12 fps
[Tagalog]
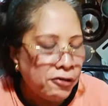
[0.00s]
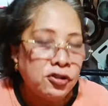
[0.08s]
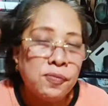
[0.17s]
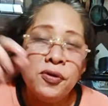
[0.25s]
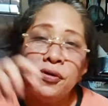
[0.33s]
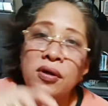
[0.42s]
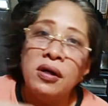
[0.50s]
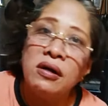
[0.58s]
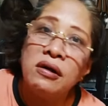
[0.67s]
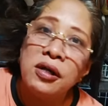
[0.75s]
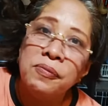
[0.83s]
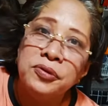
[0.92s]
Ito po oh,
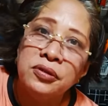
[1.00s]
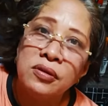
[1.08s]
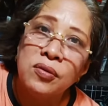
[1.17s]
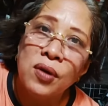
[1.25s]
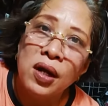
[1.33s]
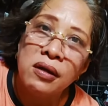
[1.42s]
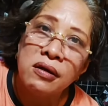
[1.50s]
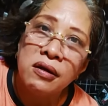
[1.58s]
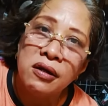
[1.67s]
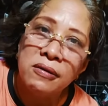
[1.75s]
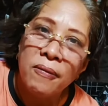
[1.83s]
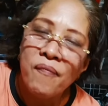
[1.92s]
ang grip ko, oh, kulay
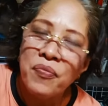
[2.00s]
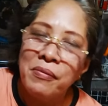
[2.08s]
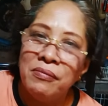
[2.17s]
green.